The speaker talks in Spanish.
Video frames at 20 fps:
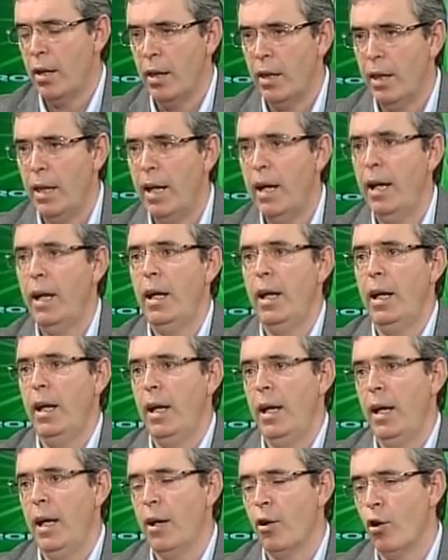de
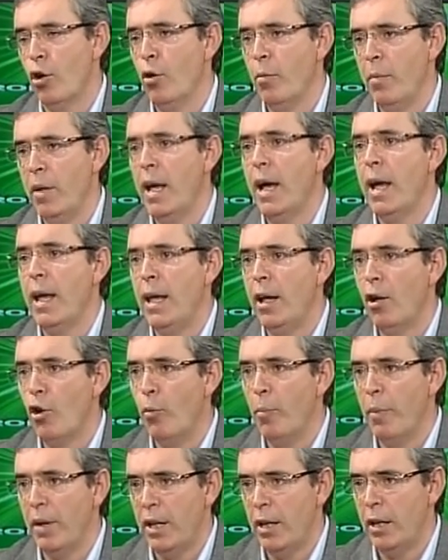eh, Economía y
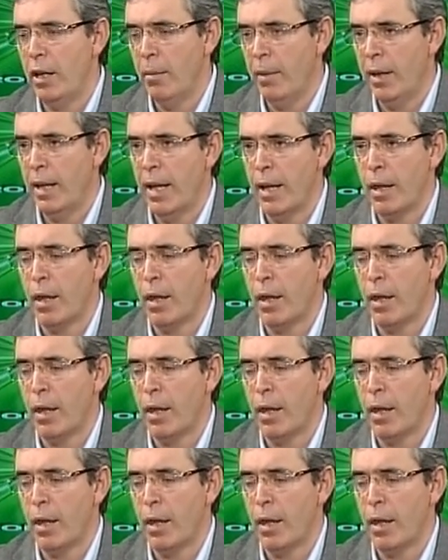Competitividad.